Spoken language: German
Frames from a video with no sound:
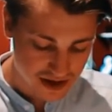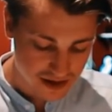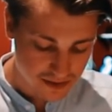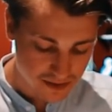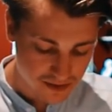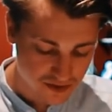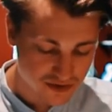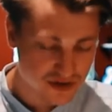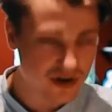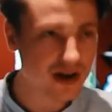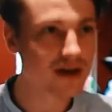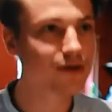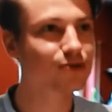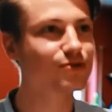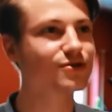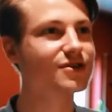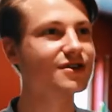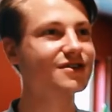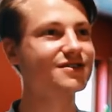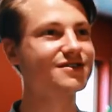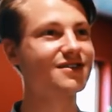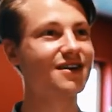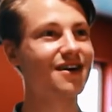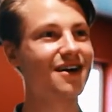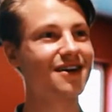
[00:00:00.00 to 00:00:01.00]
jedem Fall
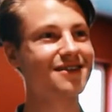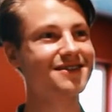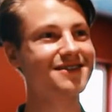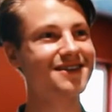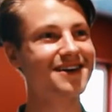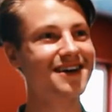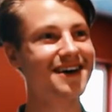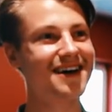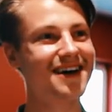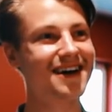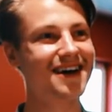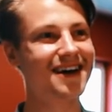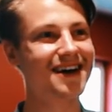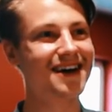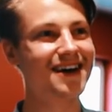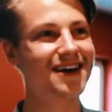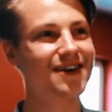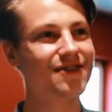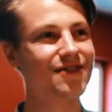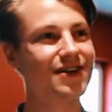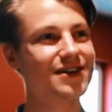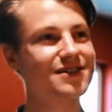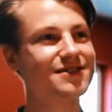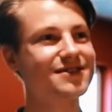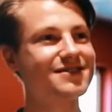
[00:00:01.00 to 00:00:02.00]
untersagt. Richtig.
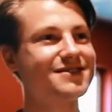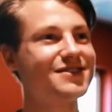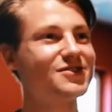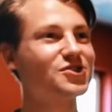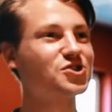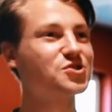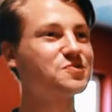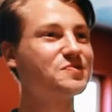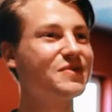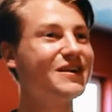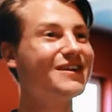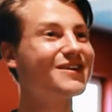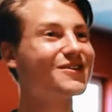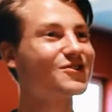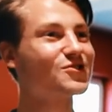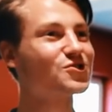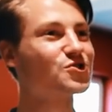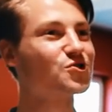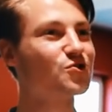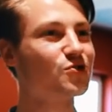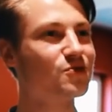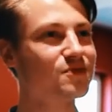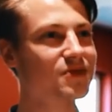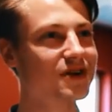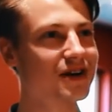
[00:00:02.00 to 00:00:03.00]
Was ist der
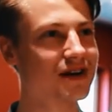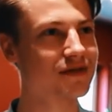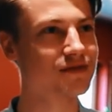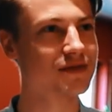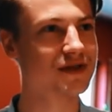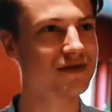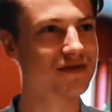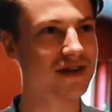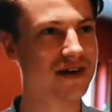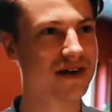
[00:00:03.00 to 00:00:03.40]
spielerische Umgang mit